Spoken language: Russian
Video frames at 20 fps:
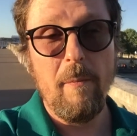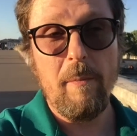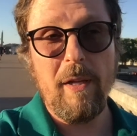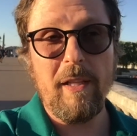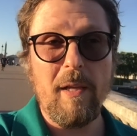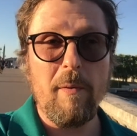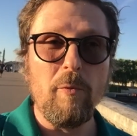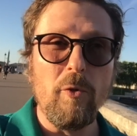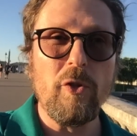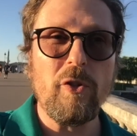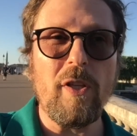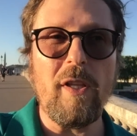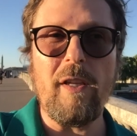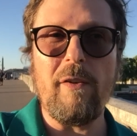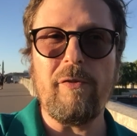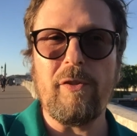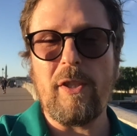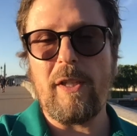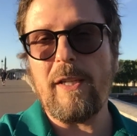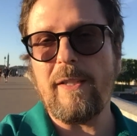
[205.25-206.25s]
Потому что
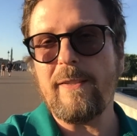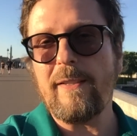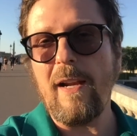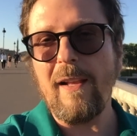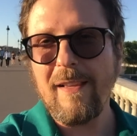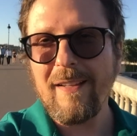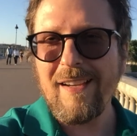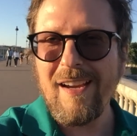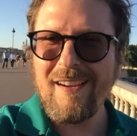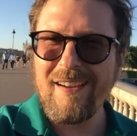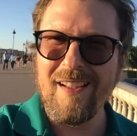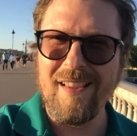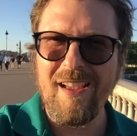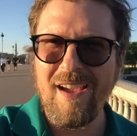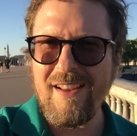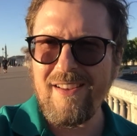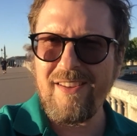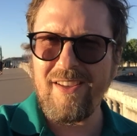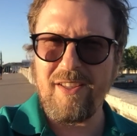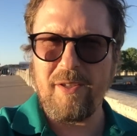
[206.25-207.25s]
там в таких странах, как
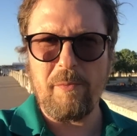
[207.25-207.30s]
Голландия,